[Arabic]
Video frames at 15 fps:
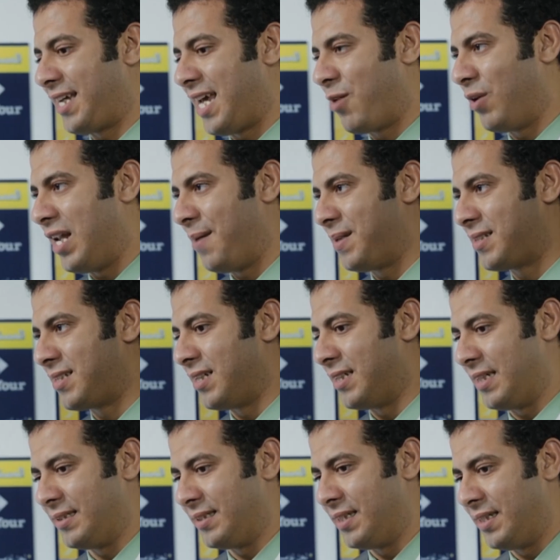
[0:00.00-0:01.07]
الحكايه كلها بس
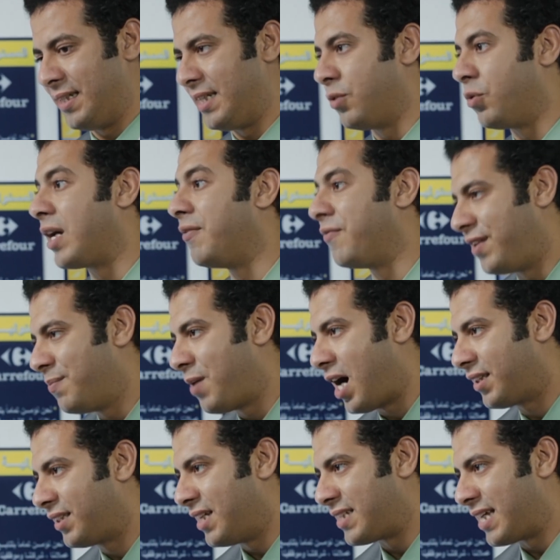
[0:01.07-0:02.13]
انه كان في
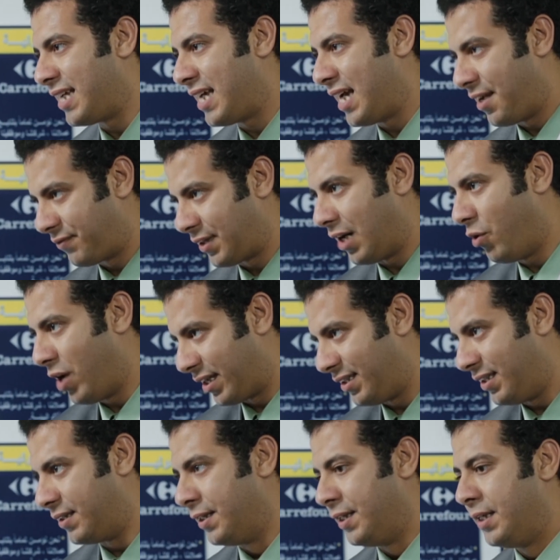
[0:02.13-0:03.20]
محطه اذاعيه هيفتحوها
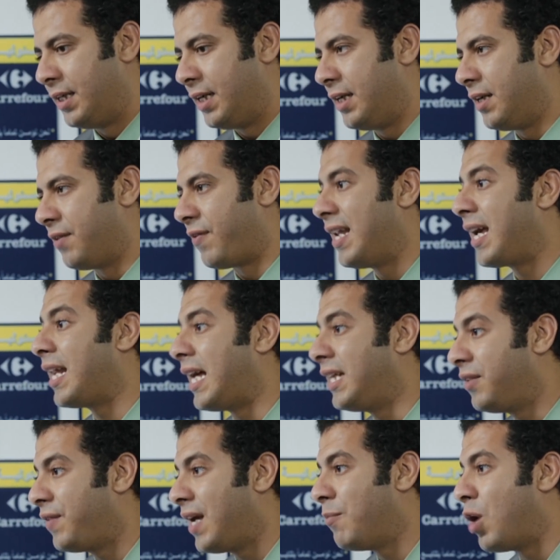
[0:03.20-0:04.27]
جديد آه، فانا كان
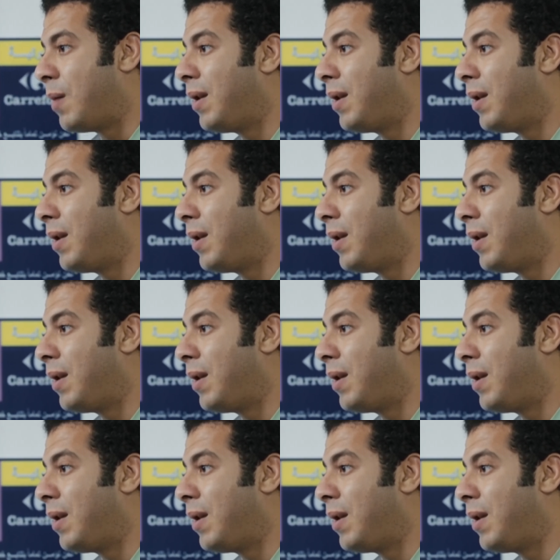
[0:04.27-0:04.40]
عندي فيها